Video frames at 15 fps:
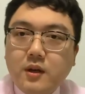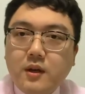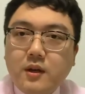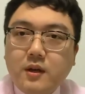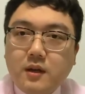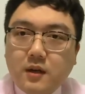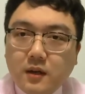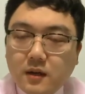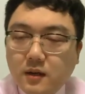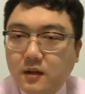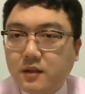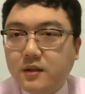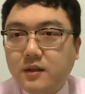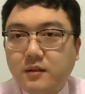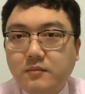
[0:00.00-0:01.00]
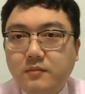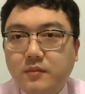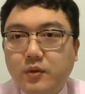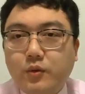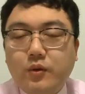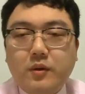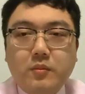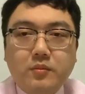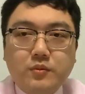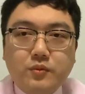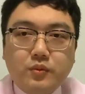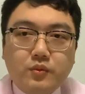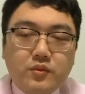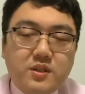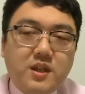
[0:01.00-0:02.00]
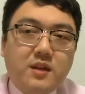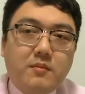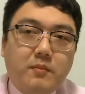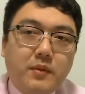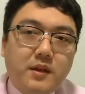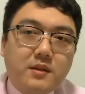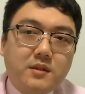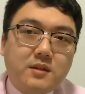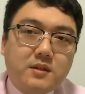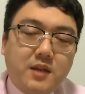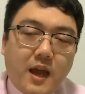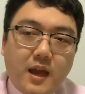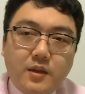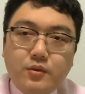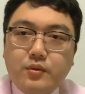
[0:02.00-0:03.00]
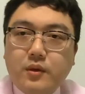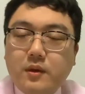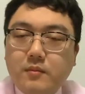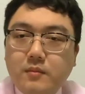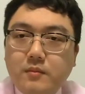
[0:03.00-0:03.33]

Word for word: 合格的人会逐渐被筛选，